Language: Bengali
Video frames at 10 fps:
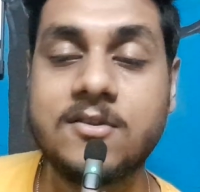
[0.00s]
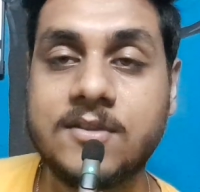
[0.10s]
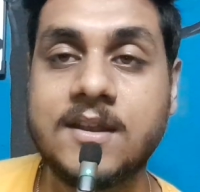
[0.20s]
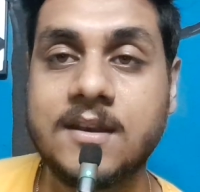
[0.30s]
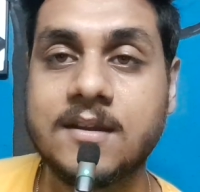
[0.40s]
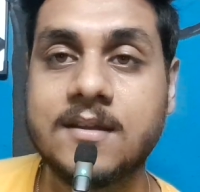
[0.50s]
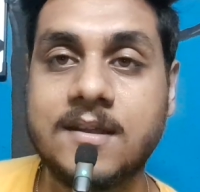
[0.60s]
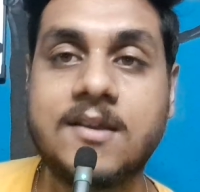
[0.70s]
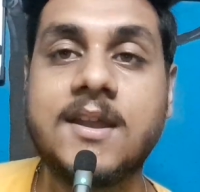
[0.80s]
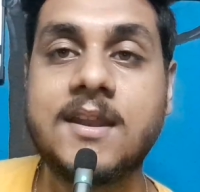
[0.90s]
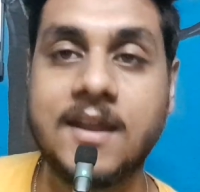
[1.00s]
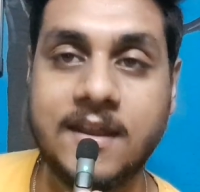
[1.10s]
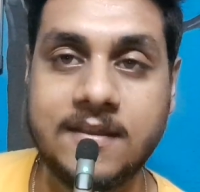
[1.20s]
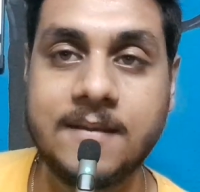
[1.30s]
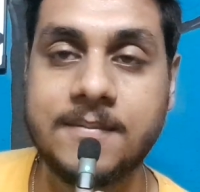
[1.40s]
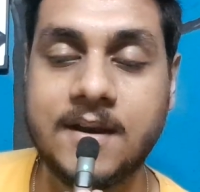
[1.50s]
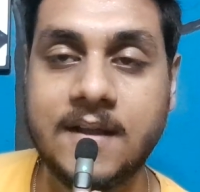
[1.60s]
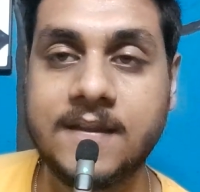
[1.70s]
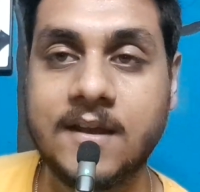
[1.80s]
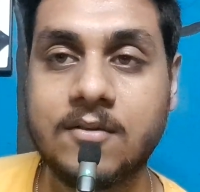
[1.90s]
যতীন কী নেই দেবদার
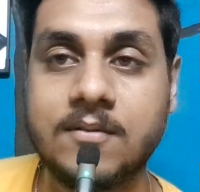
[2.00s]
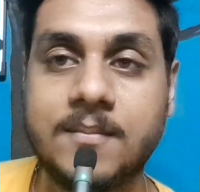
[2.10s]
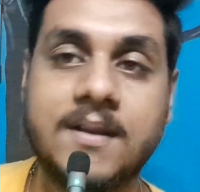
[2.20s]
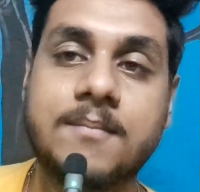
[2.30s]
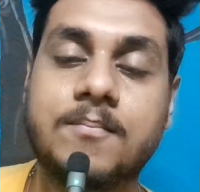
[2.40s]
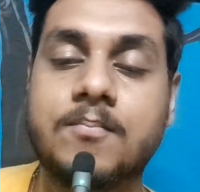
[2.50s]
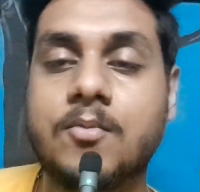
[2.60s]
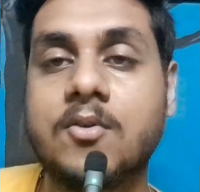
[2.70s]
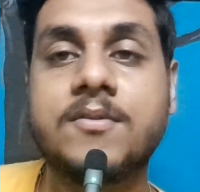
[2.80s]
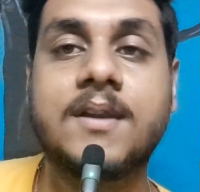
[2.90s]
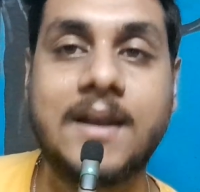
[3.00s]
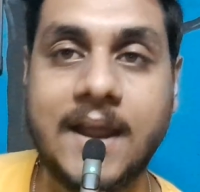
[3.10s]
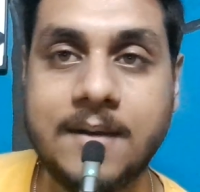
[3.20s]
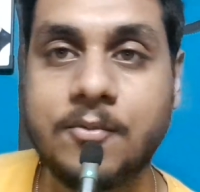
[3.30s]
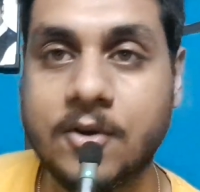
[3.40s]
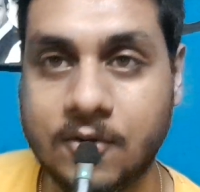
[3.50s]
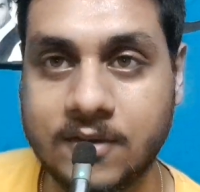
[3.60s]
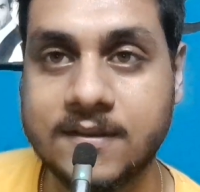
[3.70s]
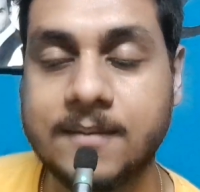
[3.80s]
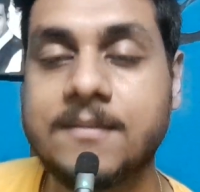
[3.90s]
হাতে এখন মানে প্রডিউসারের লাইন পড়ে
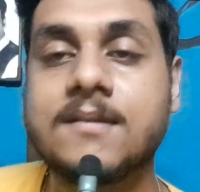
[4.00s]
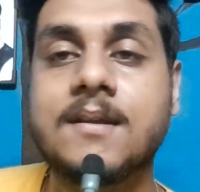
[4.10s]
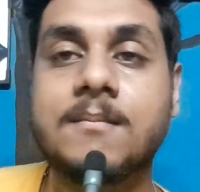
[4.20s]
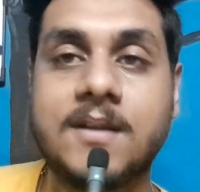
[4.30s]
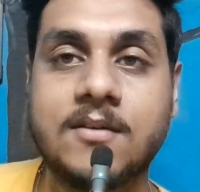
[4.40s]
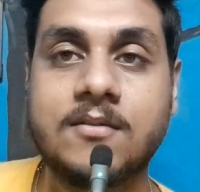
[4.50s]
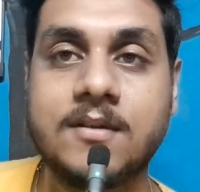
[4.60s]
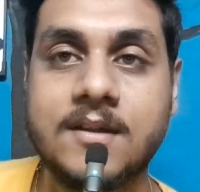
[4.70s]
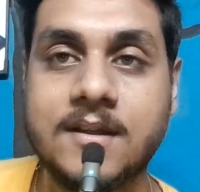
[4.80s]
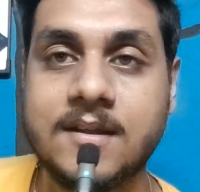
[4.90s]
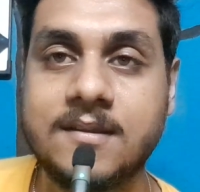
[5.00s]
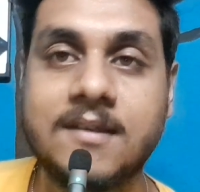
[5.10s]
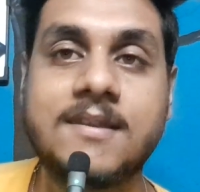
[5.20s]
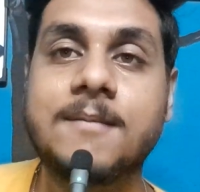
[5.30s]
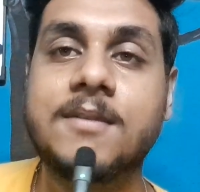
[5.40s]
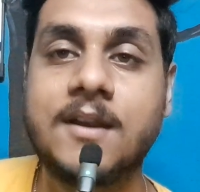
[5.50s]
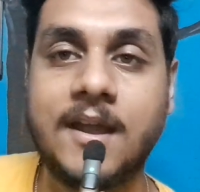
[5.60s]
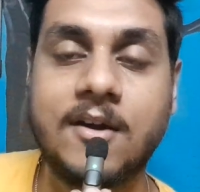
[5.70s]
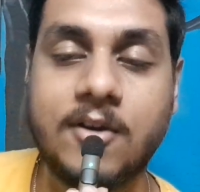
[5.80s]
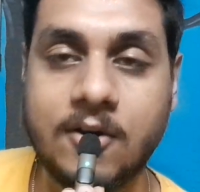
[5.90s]
রয়েছে দেবদার সামনে এখন জাস্ট দেবদার
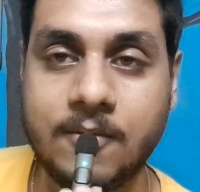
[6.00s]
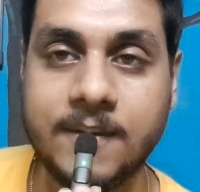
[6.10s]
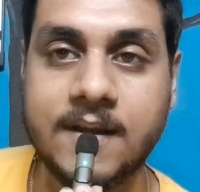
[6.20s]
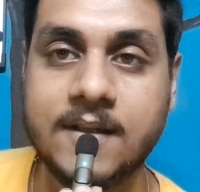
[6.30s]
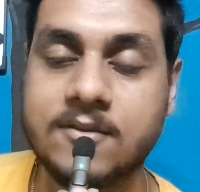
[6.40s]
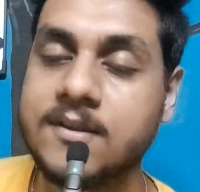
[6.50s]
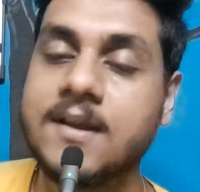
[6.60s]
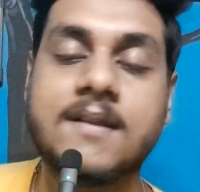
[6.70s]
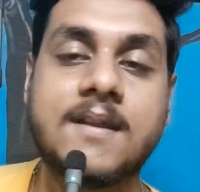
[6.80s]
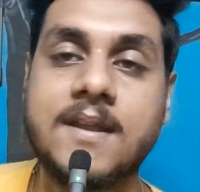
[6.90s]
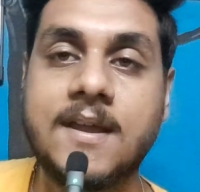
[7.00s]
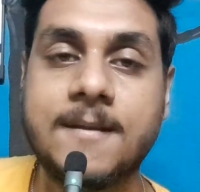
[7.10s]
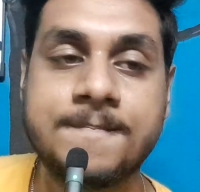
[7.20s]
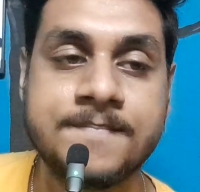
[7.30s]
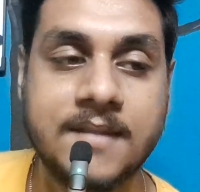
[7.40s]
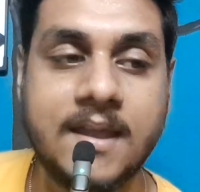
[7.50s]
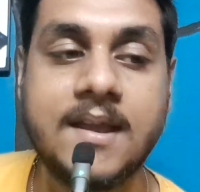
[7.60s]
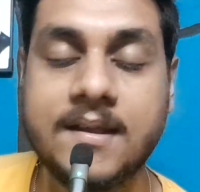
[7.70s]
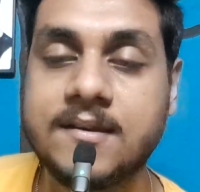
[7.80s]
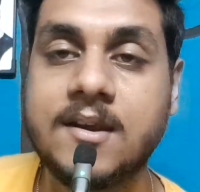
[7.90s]
হ্যাঁ করার অপেক্ষা তো সেখানে দাঁড়িয়ে এই
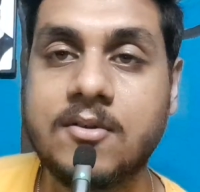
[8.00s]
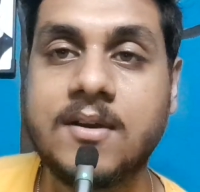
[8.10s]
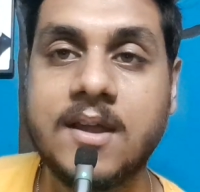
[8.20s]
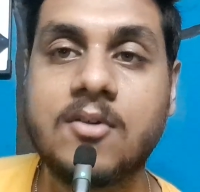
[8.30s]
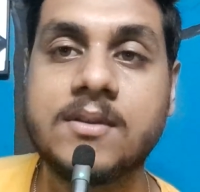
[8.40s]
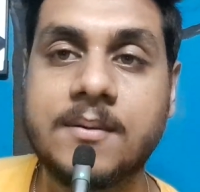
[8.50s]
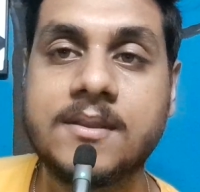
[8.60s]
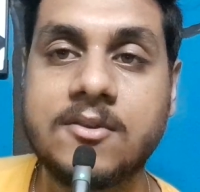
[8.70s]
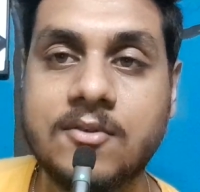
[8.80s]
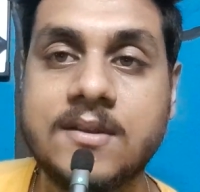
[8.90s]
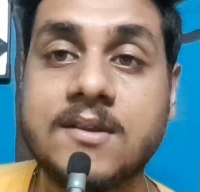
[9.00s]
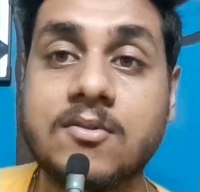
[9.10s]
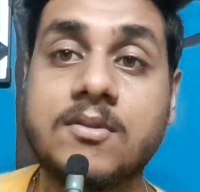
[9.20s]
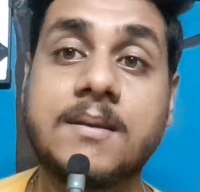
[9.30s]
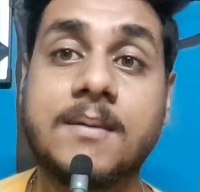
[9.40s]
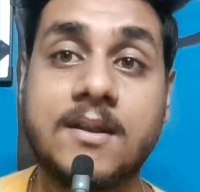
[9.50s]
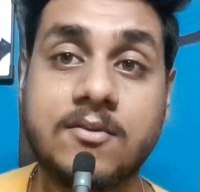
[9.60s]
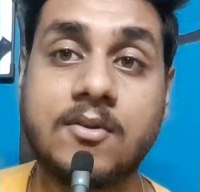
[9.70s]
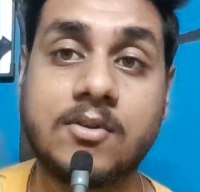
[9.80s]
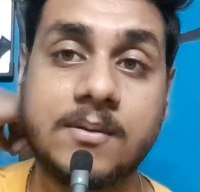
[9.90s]
কাজটা নিয়েও নাকি কথাবার্তা চলছে সন্দীপ রায়ের
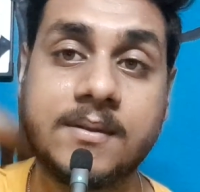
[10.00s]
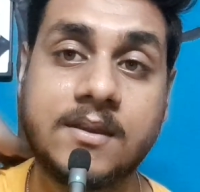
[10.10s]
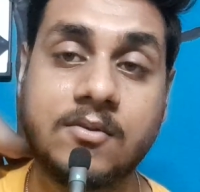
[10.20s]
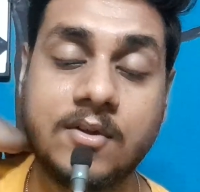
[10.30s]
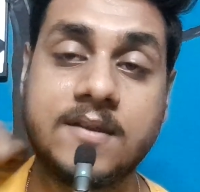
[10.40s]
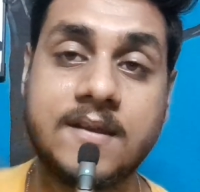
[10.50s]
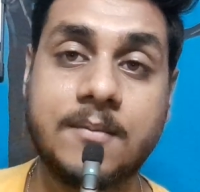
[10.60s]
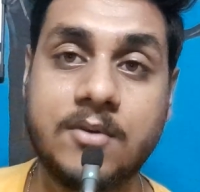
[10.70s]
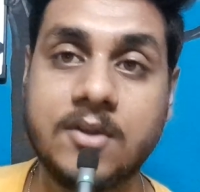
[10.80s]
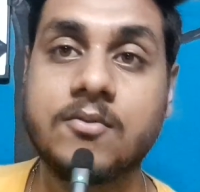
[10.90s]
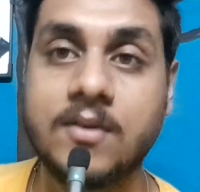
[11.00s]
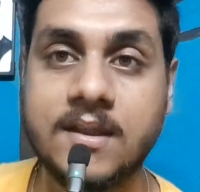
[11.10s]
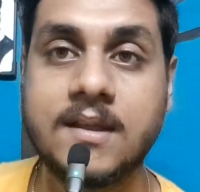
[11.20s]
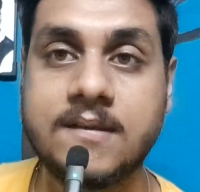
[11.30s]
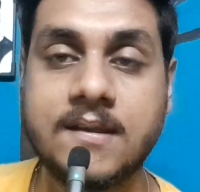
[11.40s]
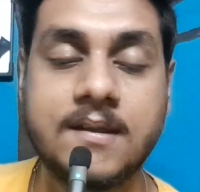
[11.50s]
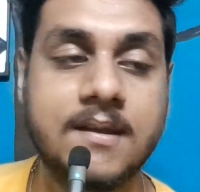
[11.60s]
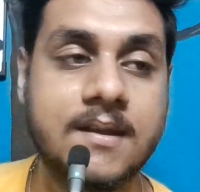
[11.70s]
সঙ্গে কথাবার্তা হয়েছে এমনটা শোনা যাচ্ছে